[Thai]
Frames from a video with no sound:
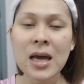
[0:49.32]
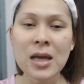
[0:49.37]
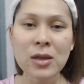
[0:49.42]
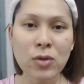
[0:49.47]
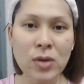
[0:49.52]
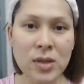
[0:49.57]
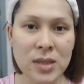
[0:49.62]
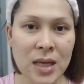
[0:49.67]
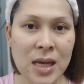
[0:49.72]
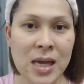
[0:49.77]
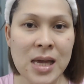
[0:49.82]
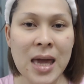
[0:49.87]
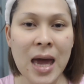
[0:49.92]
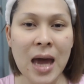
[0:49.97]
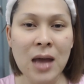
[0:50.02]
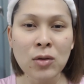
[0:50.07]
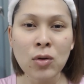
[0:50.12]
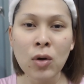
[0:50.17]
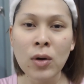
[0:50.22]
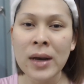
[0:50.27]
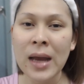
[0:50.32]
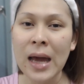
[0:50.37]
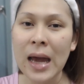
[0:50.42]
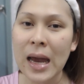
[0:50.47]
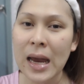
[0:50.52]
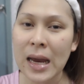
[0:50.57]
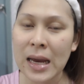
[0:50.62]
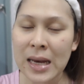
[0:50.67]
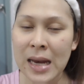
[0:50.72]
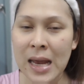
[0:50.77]
ตัวสกินแคร์ตัวไหน
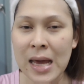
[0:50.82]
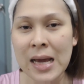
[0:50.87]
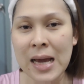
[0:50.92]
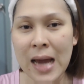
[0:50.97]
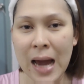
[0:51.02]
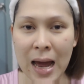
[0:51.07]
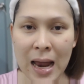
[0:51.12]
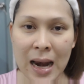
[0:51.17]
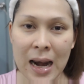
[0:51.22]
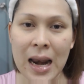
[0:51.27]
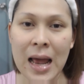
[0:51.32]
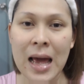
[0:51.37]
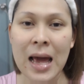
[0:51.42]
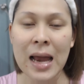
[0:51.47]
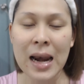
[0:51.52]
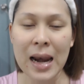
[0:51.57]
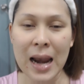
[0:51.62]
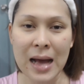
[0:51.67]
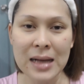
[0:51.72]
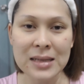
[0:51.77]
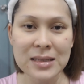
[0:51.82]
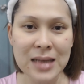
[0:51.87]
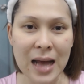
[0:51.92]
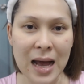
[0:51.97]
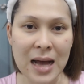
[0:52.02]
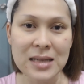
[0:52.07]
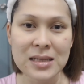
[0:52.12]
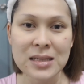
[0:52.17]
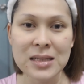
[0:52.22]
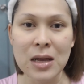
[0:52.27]
ในการรักษา
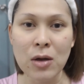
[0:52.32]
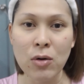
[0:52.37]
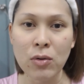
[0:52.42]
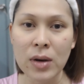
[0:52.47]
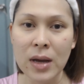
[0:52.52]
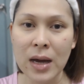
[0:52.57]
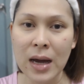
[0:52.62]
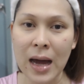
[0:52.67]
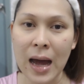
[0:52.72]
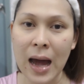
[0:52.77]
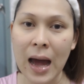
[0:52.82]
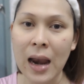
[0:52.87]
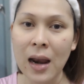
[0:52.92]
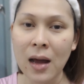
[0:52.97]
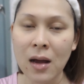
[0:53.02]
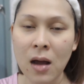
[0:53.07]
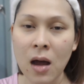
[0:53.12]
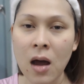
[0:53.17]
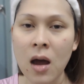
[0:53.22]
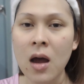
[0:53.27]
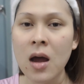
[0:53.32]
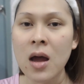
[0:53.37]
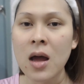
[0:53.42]
สิวนะคะ แล้วก็